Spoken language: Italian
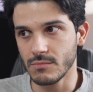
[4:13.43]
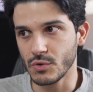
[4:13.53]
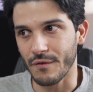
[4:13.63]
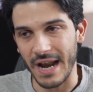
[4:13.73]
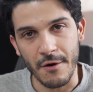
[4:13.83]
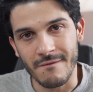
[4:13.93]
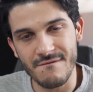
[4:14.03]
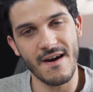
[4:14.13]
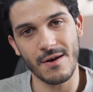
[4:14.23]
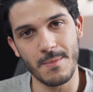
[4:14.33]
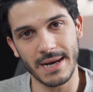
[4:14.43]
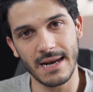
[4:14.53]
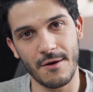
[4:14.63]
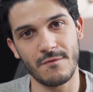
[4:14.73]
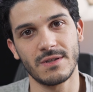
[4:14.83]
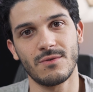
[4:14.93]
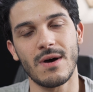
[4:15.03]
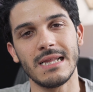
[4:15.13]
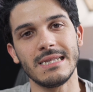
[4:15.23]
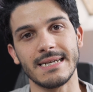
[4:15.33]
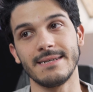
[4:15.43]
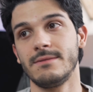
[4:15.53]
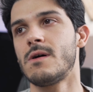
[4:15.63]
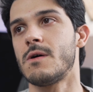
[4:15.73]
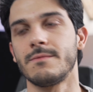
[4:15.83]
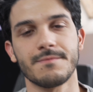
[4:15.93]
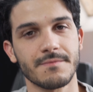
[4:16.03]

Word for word: Dovrei non farlo perché l'hanno fatto altri? No.